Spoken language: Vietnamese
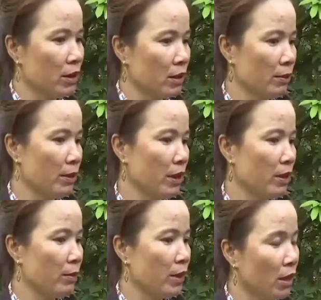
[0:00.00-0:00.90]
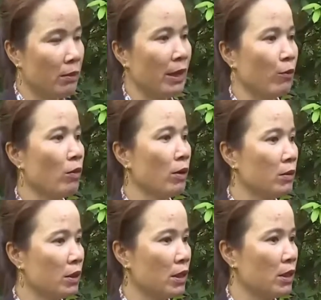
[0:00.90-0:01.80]
thì bây giờ mình nên mình làm cũng không
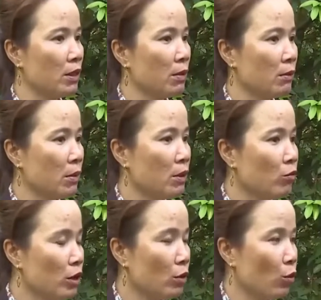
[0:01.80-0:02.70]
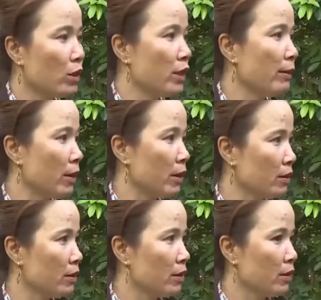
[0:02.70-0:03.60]
được gì cho nên mình mới quy tụ chị em lại
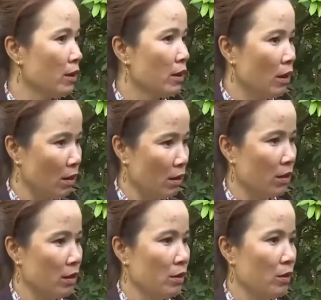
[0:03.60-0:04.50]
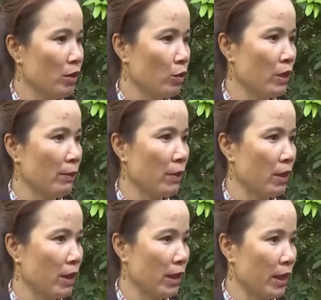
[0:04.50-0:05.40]
à, quy tụ chị em lại
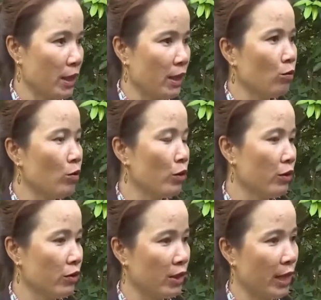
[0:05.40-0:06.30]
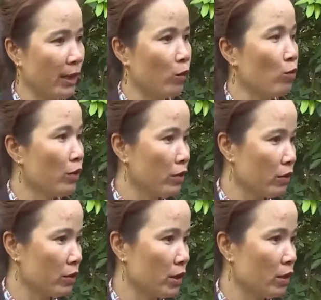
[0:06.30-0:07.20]
là nhà chị cũng có giường nhà em cũng có
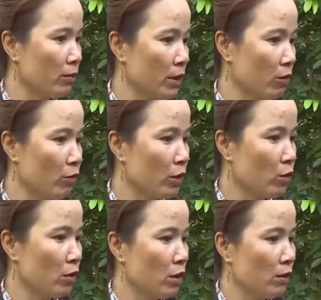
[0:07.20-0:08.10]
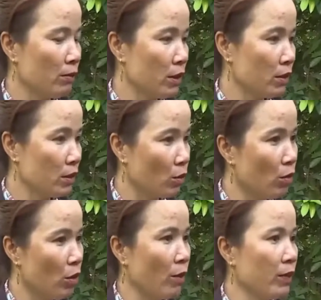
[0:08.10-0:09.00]
giường thì nó mình nó quy tụ lại là mình
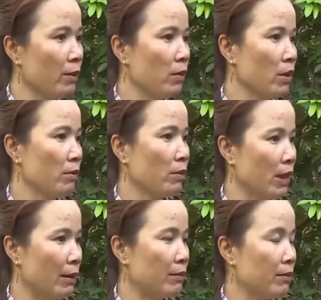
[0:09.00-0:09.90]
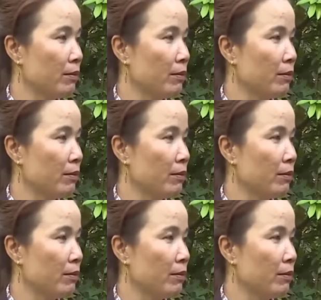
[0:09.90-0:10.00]
tụ hợp chị em lại trong mình làm